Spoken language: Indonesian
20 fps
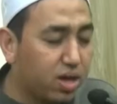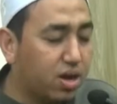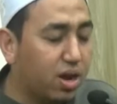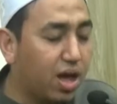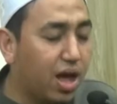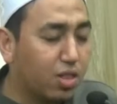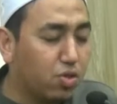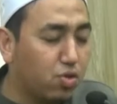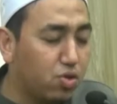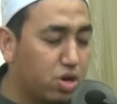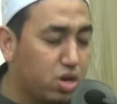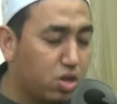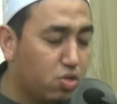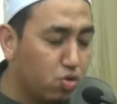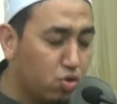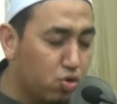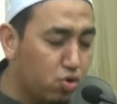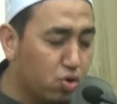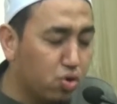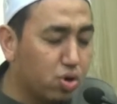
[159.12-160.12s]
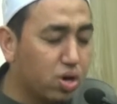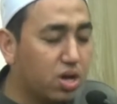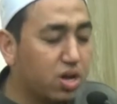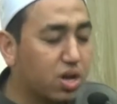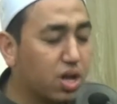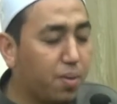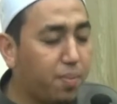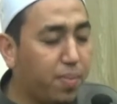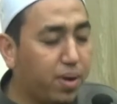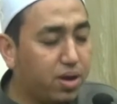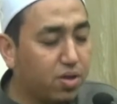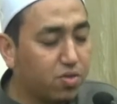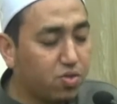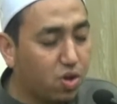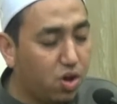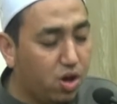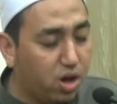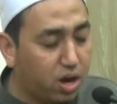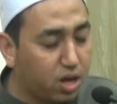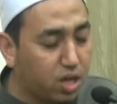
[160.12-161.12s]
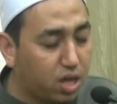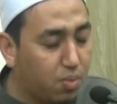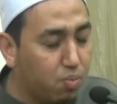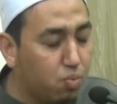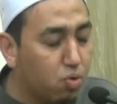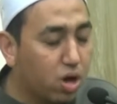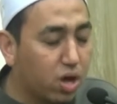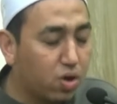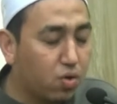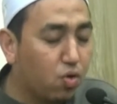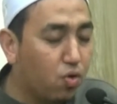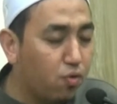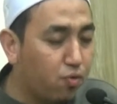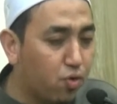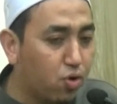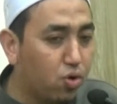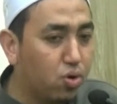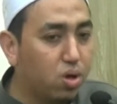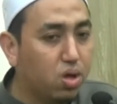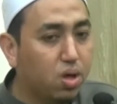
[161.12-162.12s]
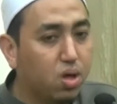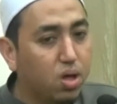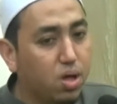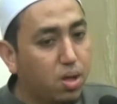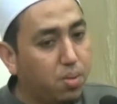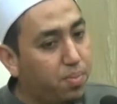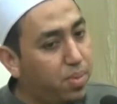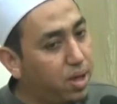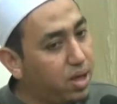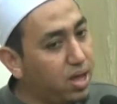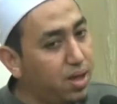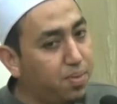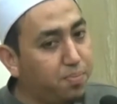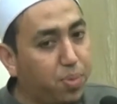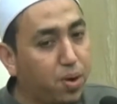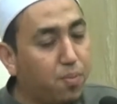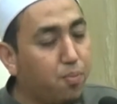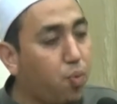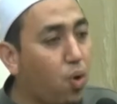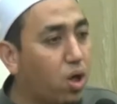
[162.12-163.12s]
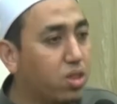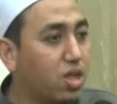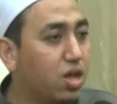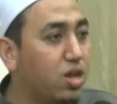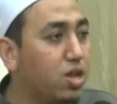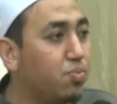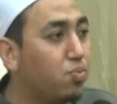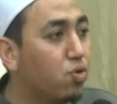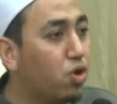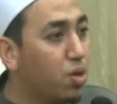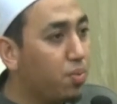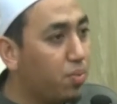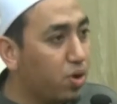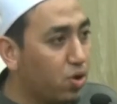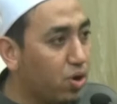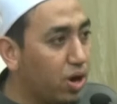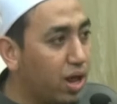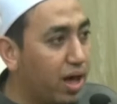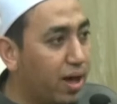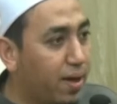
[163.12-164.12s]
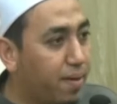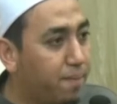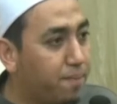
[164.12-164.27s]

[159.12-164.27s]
atau dijodohkan kepada seorang yang bukan kufu, maka perempuan tadi boleh menolak.